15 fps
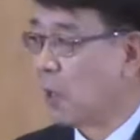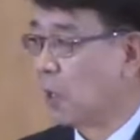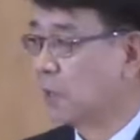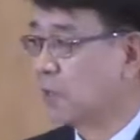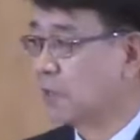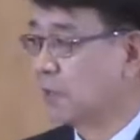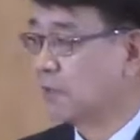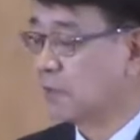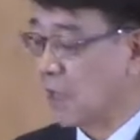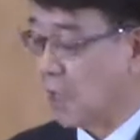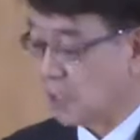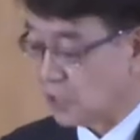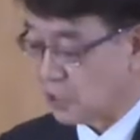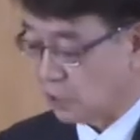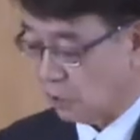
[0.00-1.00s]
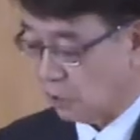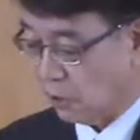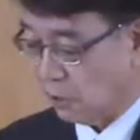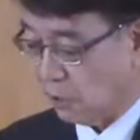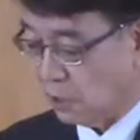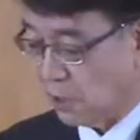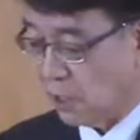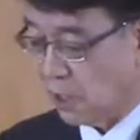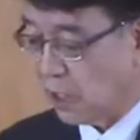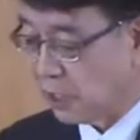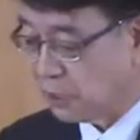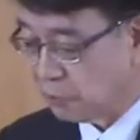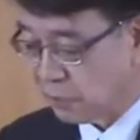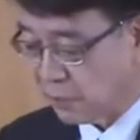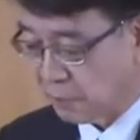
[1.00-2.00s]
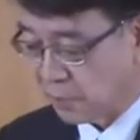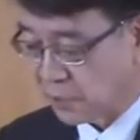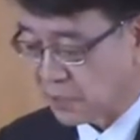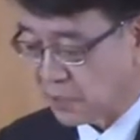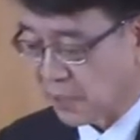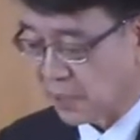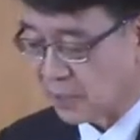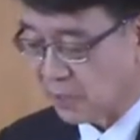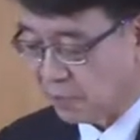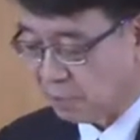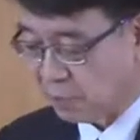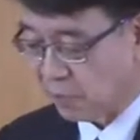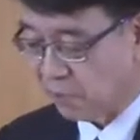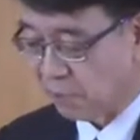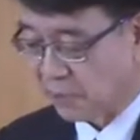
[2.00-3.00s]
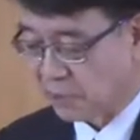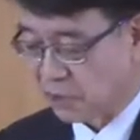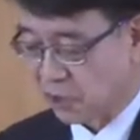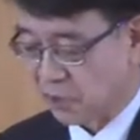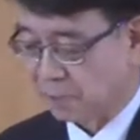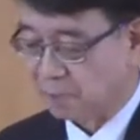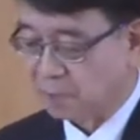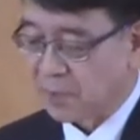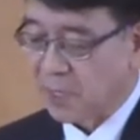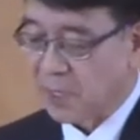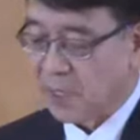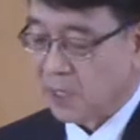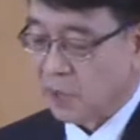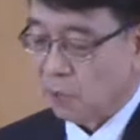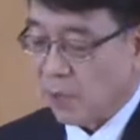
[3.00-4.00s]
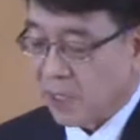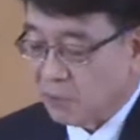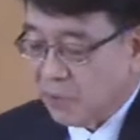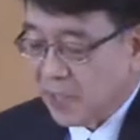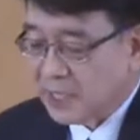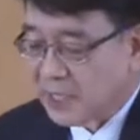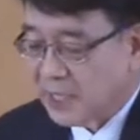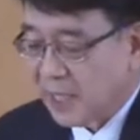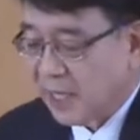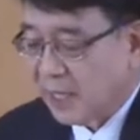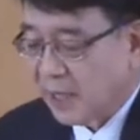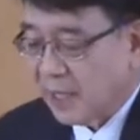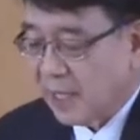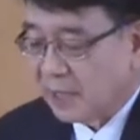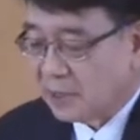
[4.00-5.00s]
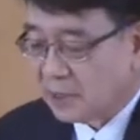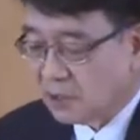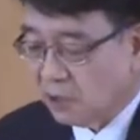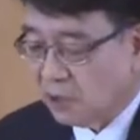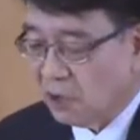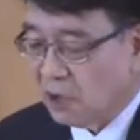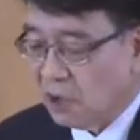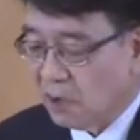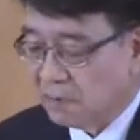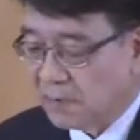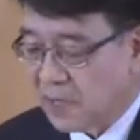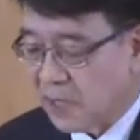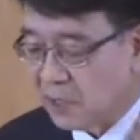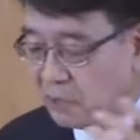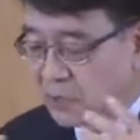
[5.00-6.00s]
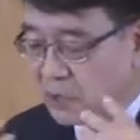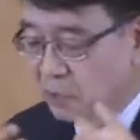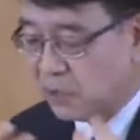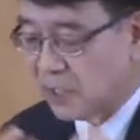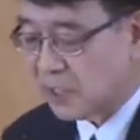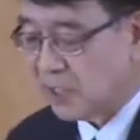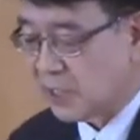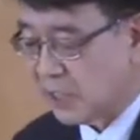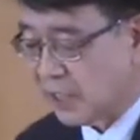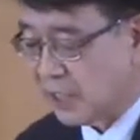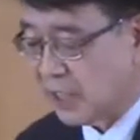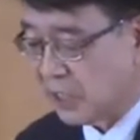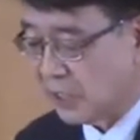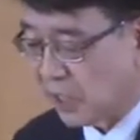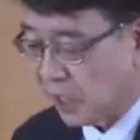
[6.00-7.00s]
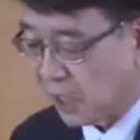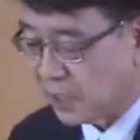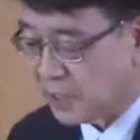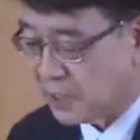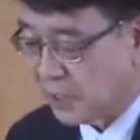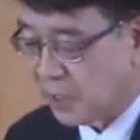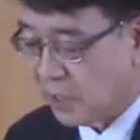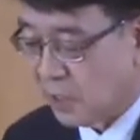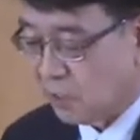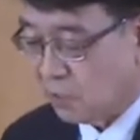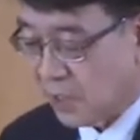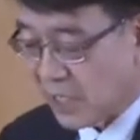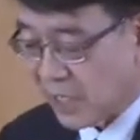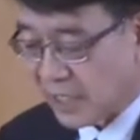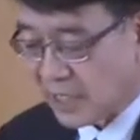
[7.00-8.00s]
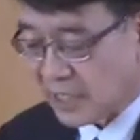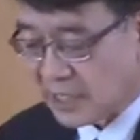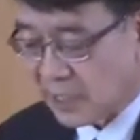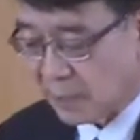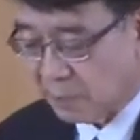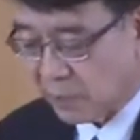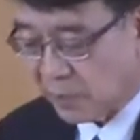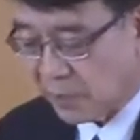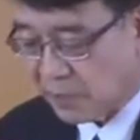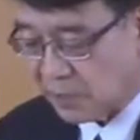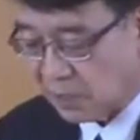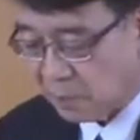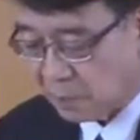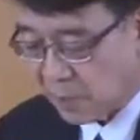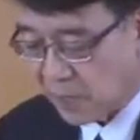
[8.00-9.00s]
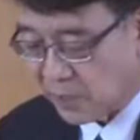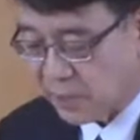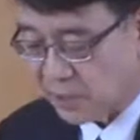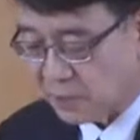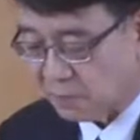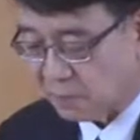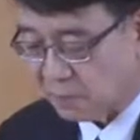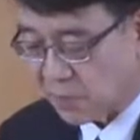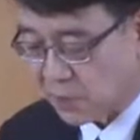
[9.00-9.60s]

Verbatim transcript: 他们能够遵守，他们能够百分百的遵守神的律法。当我们说神的。